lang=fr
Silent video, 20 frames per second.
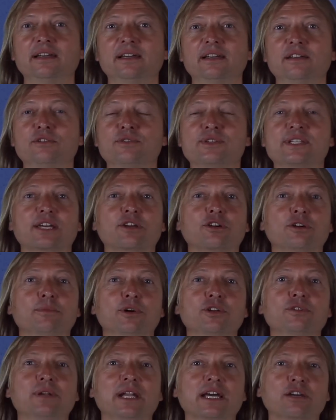le
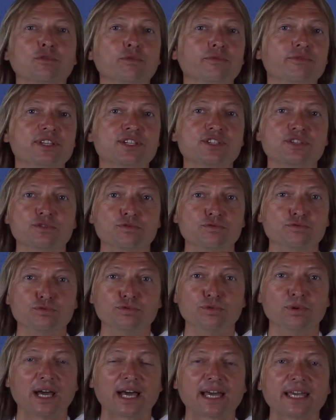sacrement de la confession ou
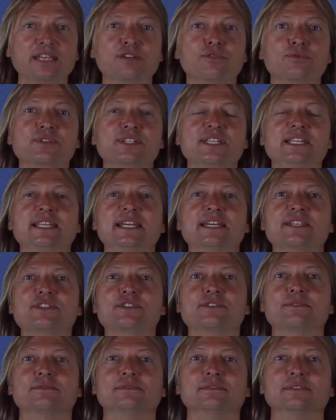de la
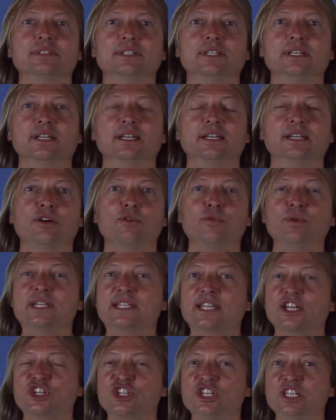réconciliation, où il
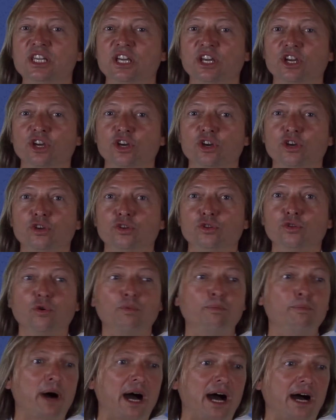s'agit non
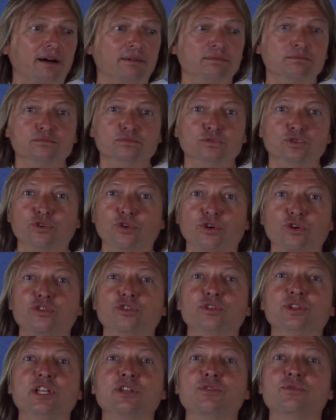pas de
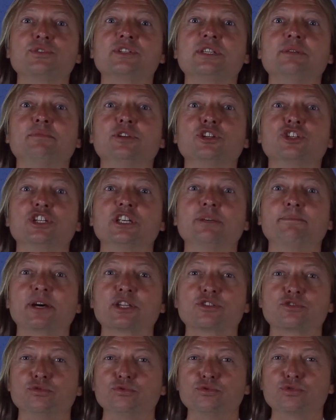reconnaître ses péchés
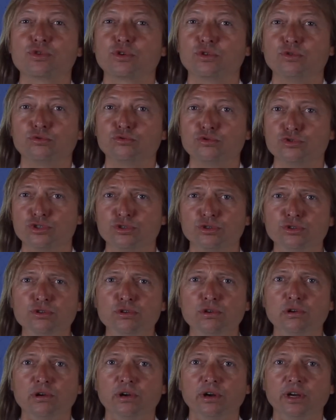parce que nous serions toujours
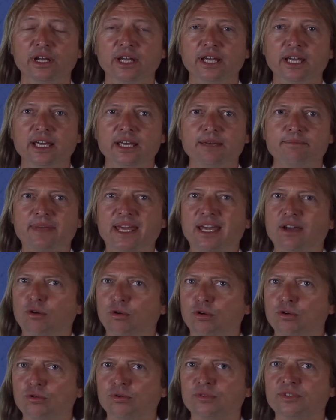nuls, mais
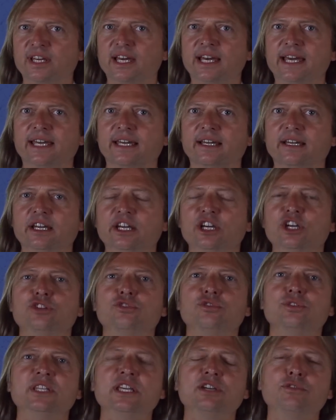au contraire
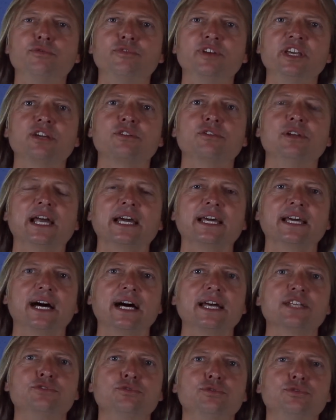de découvrir que la
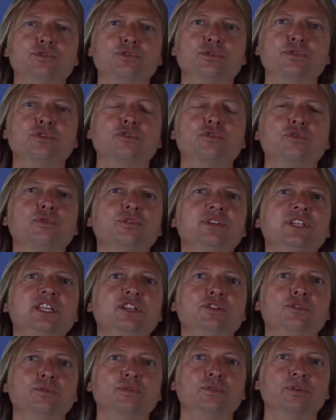grâce de Dieu
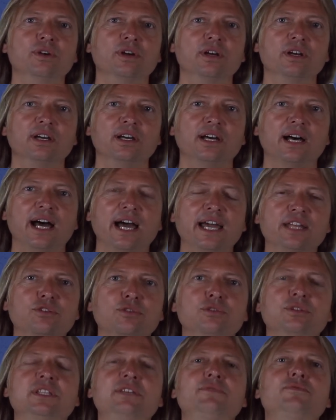continue à
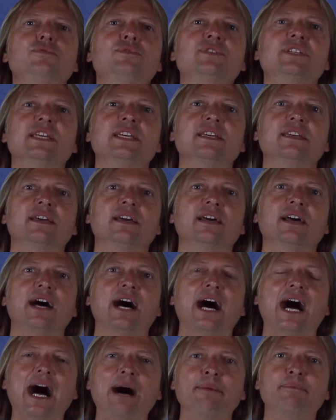être diffusée
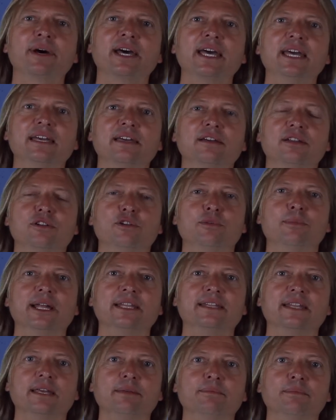après le
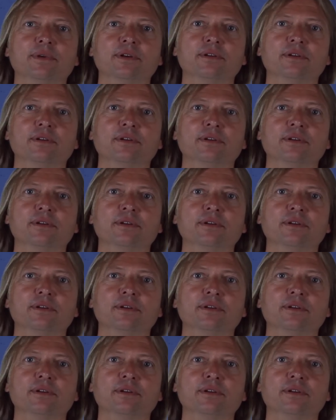baptême.